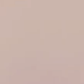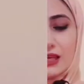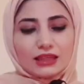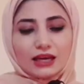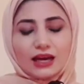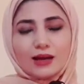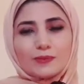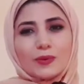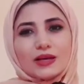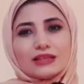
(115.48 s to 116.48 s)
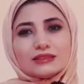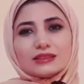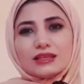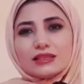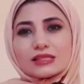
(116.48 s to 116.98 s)
إذا حابة
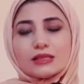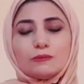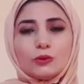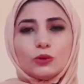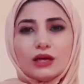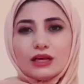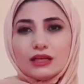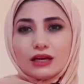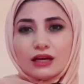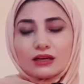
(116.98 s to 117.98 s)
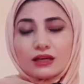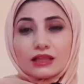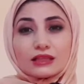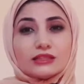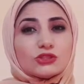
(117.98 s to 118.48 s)
تتخلصين من كل هاي
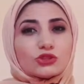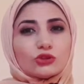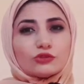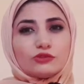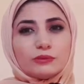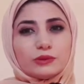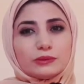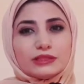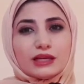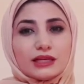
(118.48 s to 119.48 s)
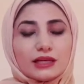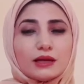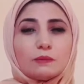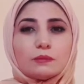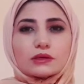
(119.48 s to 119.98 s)
الأعراض أنت عرفي بالبداية
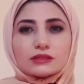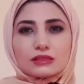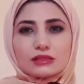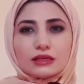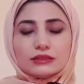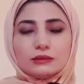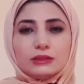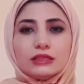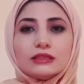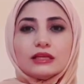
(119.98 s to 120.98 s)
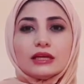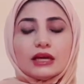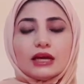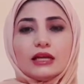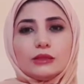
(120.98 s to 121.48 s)
كم مرة تستخدمين
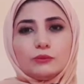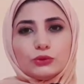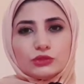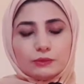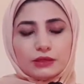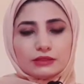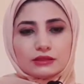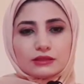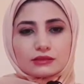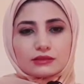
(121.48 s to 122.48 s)
هاي البيوتي بلندر